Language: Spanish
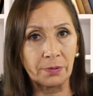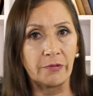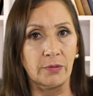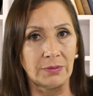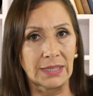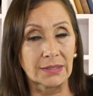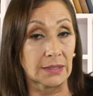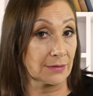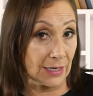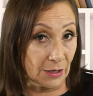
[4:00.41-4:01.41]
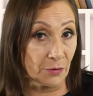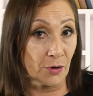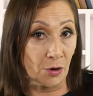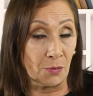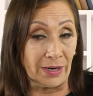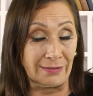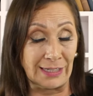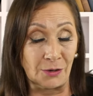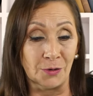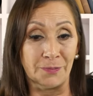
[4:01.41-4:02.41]
profundas. Este libro, como les
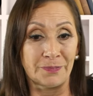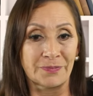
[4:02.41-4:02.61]
digo,